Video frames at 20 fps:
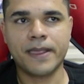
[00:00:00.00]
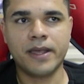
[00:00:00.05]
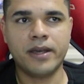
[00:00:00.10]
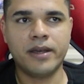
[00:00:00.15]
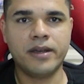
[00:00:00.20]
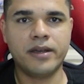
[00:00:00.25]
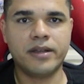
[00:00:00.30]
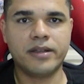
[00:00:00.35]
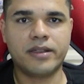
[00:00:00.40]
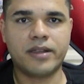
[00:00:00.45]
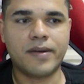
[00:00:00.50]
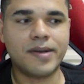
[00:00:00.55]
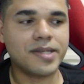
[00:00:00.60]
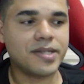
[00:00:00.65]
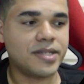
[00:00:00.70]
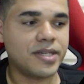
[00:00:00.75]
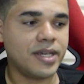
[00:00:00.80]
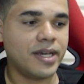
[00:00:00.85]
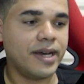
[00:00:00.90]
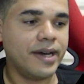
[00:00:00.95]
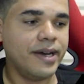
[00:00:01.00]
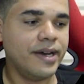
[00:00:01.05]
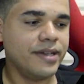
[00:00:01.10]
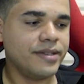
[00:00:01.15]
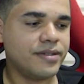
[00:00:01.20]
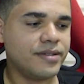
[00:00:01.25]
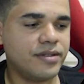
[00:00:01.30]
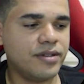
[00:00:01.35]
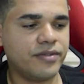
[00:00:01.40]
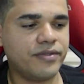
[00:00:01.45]
Então, assim, antes
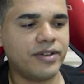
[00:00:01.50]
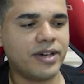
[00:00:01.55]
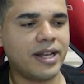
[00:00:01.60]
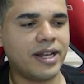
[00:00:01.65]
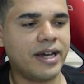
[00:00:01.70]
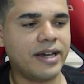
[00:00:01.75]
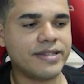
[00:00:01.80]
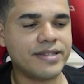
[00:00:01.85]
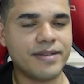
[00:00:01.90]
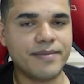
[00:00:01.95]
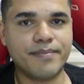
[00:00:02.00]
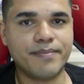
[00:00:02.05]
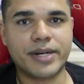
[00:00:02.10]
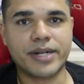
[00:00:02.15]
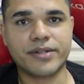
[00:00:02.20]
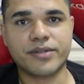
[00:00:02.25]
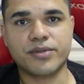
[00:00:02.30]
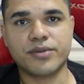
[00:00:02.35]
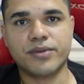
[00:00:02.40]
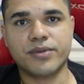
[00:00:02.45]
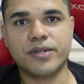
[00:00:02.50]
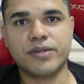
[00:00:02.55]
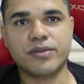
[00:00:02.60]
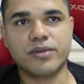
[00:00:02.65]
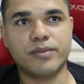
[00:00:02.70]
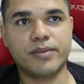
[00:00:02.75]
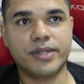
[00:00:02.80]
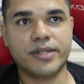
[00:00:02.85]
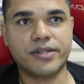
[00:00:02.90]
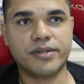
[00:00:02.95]
de eu falar as impressões
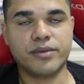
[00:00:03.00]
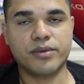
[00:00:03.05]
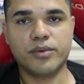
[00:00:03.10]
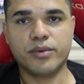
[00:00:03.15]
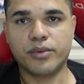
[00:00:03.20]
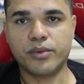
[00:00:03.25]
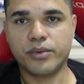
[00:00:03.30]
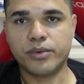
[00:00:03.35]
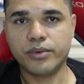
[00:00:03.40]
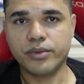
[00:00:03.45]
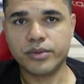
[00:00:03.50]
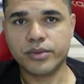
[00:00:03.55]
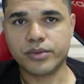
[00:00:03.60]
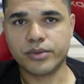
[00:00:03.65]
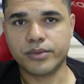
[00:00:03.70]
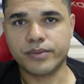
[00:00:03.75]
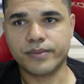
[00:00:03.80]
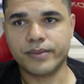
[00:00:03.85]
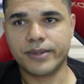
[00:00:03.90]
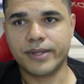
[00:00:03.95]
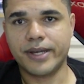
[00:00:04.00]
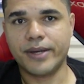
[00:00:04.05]
sobre esse concurso, né?